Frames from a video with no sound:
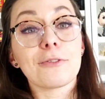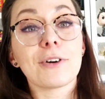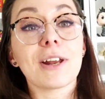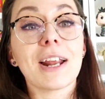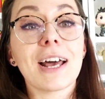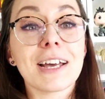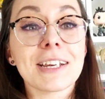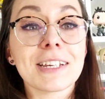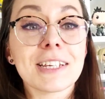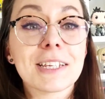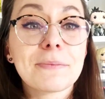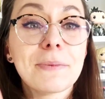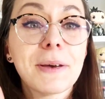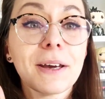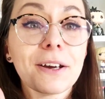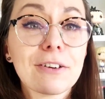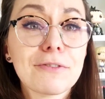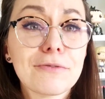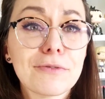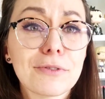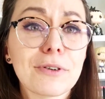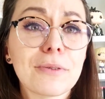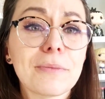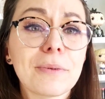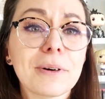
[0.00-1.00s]
Voilà, j'espère que
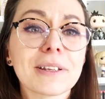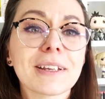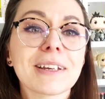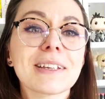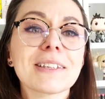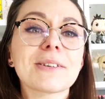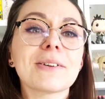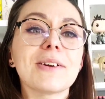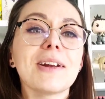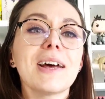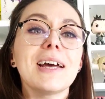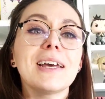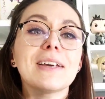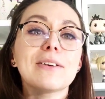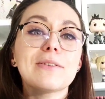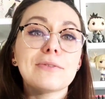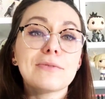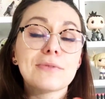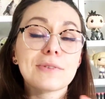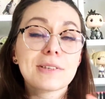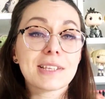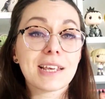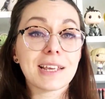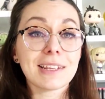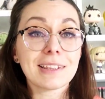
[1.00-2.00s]
vous comprendrez cela et que
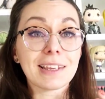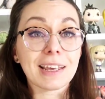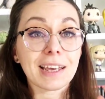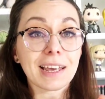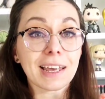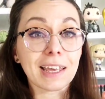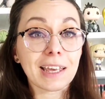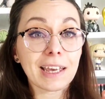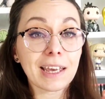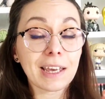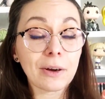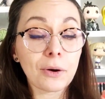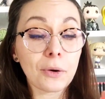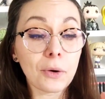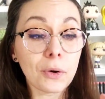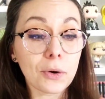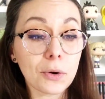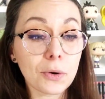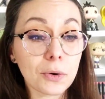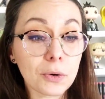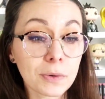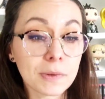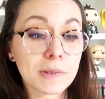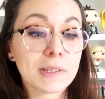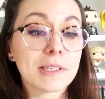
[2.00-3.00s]
vous adhérez au
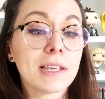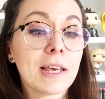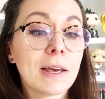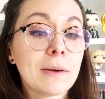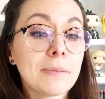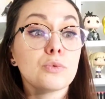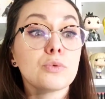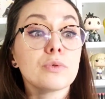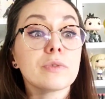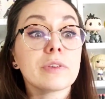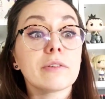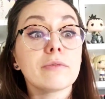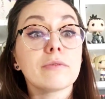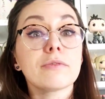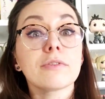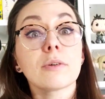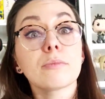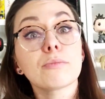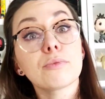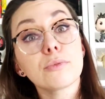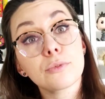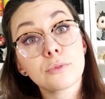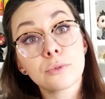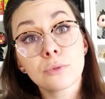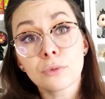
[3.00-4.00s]
concept. Du coup, ça vous fait en
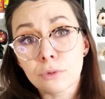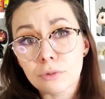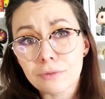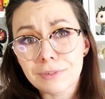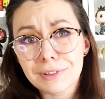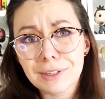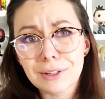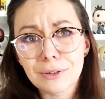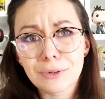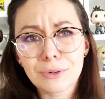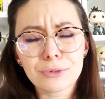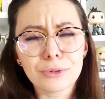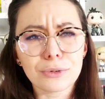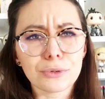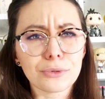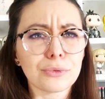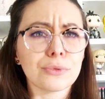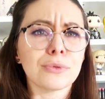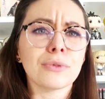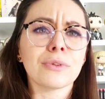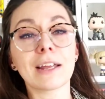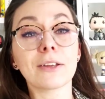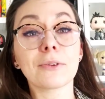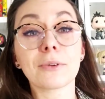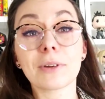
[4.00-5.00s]
plus deux vidéos au lieu
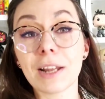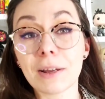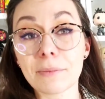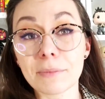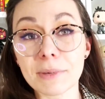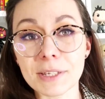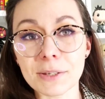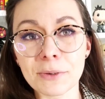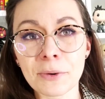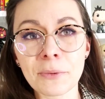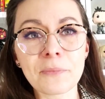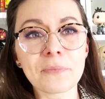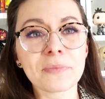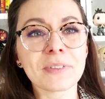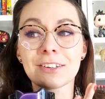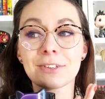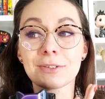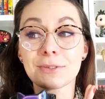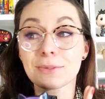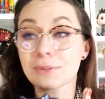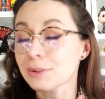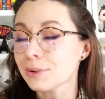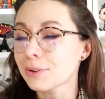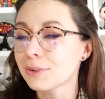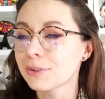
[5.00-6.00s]
d'une, cadeau de la maison. Et je
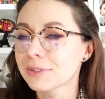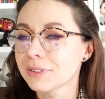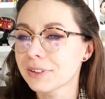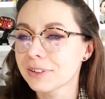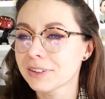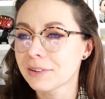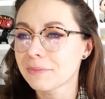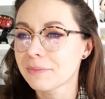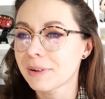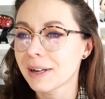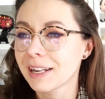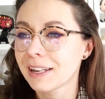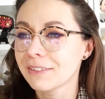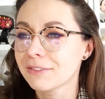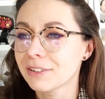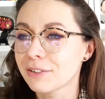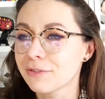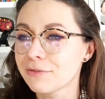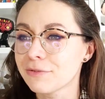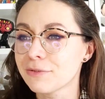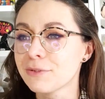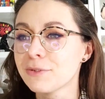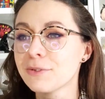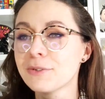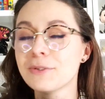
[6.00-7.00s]
suis trop contente d'en parler avec
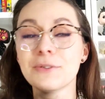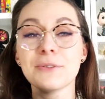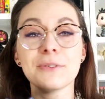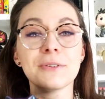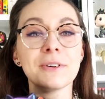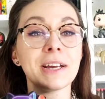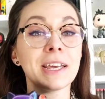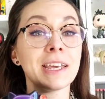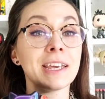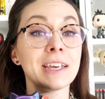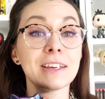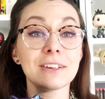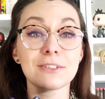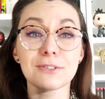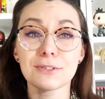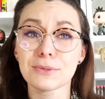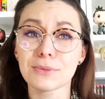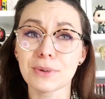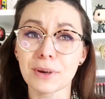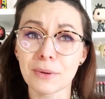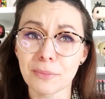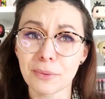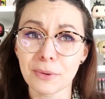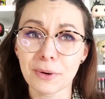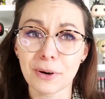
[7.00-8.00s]
vous. Et je
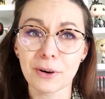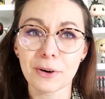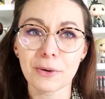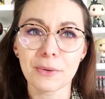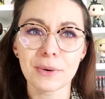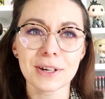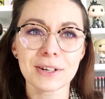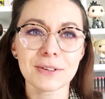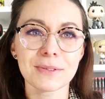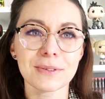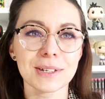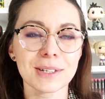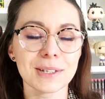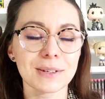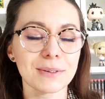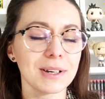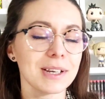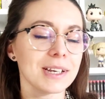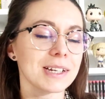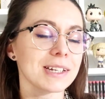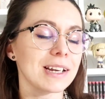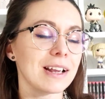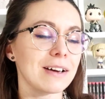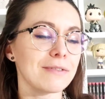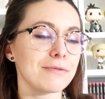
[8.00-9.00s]
suis un peu enrouée, je suis
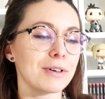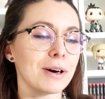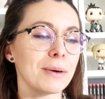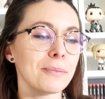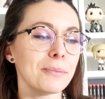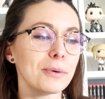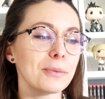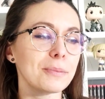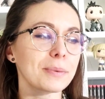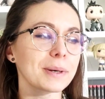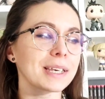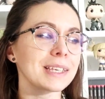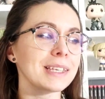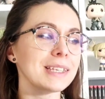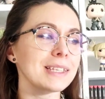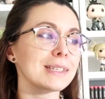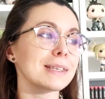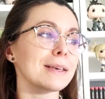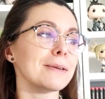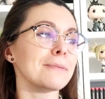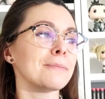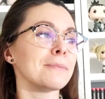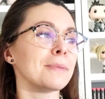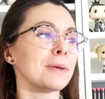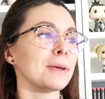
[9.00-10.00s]
désolée, je la vois un peu prise,
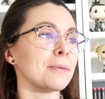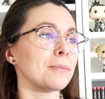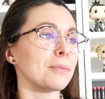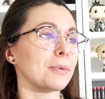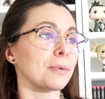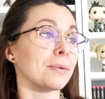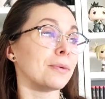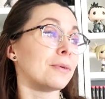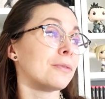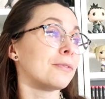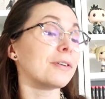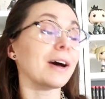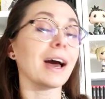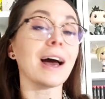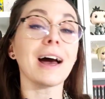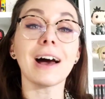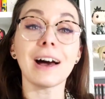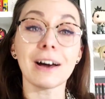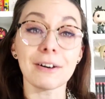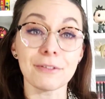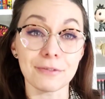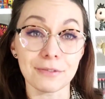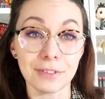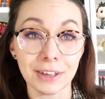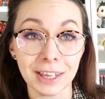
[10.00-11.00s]
mais bon, on fera
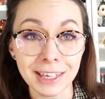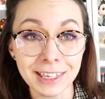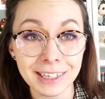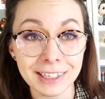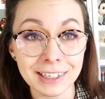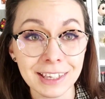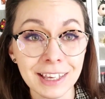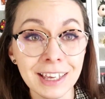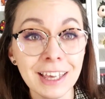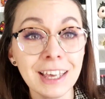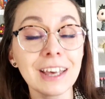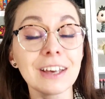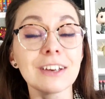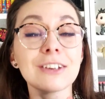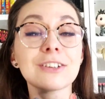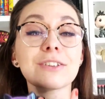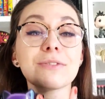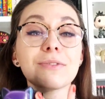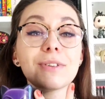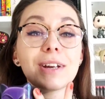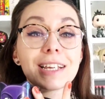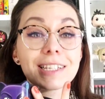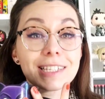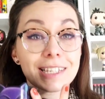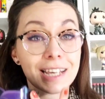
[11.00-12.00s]
avec. Je
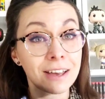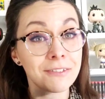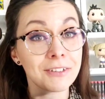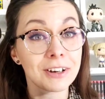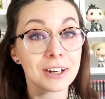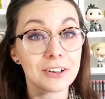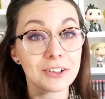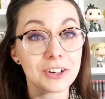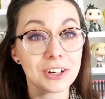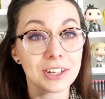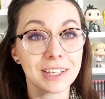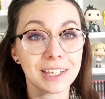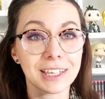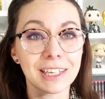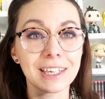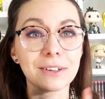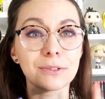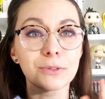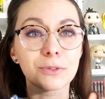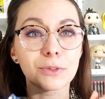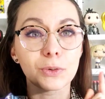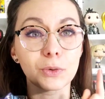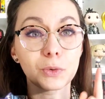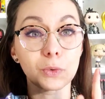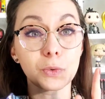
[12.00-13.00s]
vous laisse avec le générique,
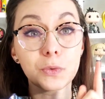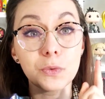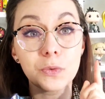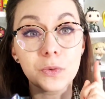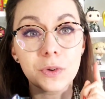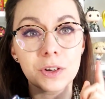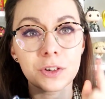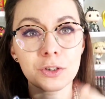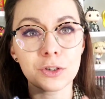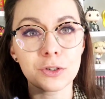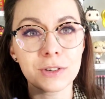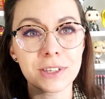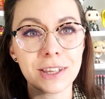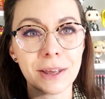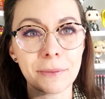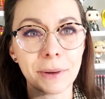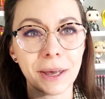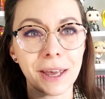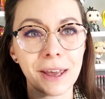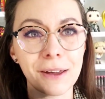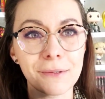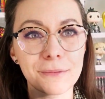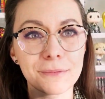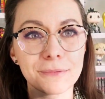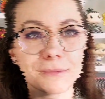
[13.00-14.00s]
on se retrouve juste après.